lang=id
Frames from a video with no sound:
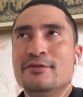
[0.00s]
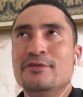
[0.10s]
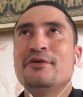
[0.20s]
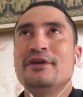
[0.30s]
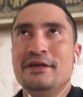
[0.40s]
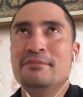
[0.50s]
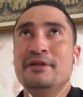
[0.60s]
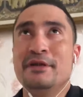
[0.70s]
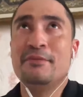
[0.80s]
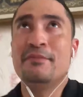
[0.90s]
untuk
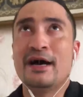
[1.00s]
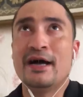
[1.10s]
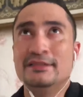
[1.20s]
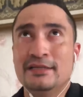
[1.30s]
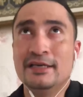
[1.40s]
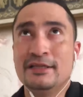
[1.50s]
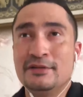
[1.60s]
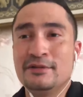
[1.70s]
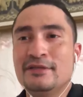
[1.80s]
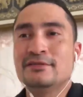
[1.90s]
diam di rumah aja
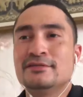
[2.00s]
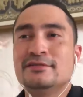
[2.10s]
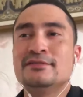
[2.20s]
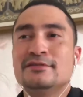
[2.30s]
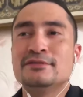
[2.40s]
itu kan